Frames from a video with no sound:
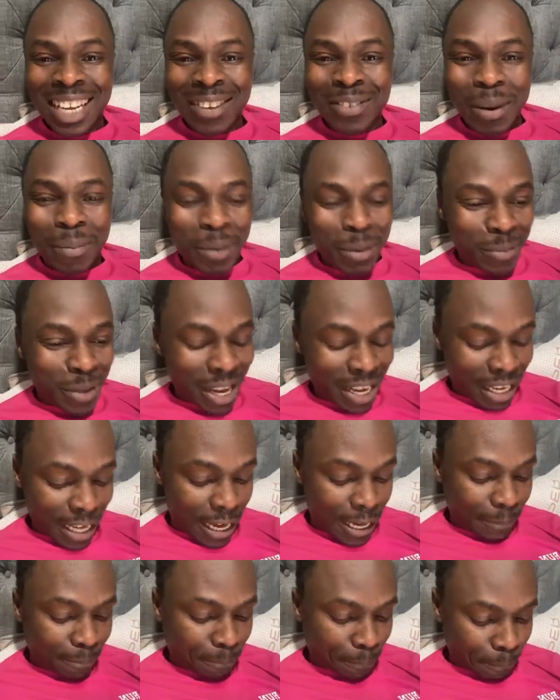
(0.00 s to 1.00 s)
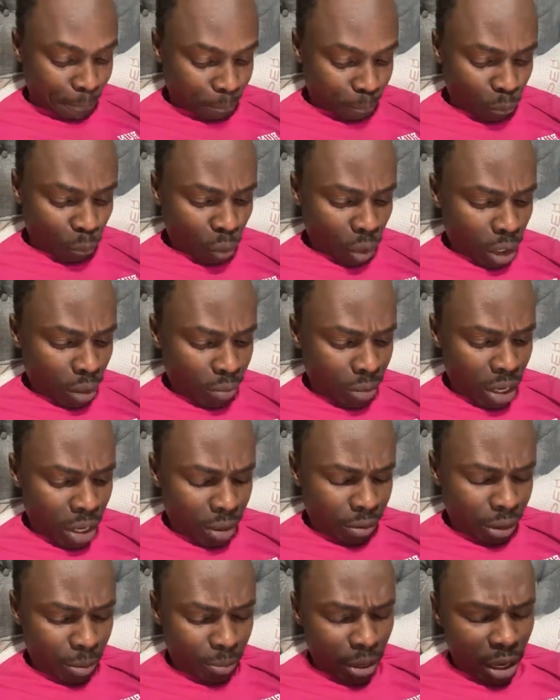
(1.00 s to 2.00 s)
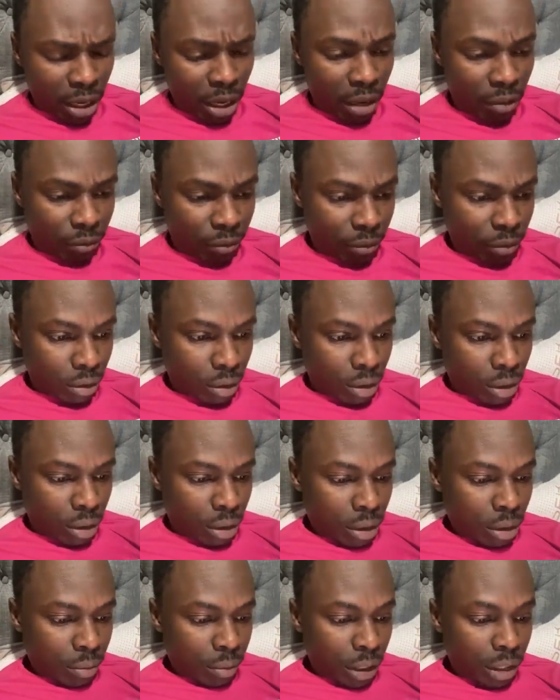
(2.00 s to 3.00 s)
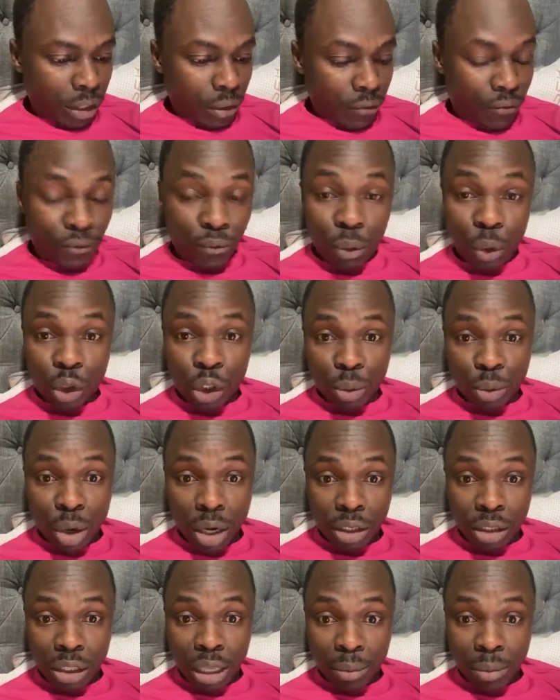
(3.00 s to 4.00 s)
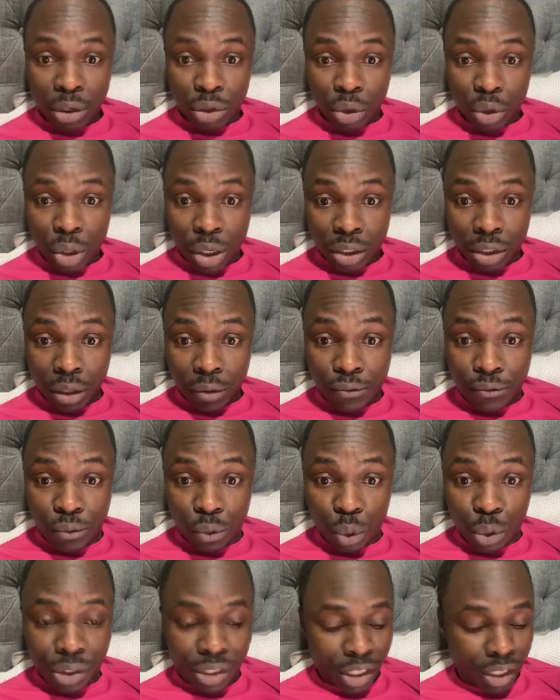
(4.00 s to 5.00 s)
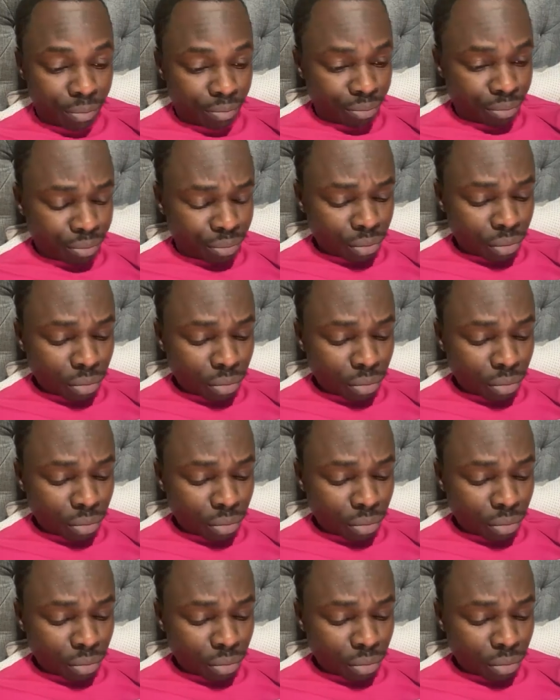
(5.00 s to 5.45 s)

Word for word: André, il voit plus bien clair. Bien, c'est pas grave. C'est flou chez moi dans mes yeux, hein. c'est flou ici.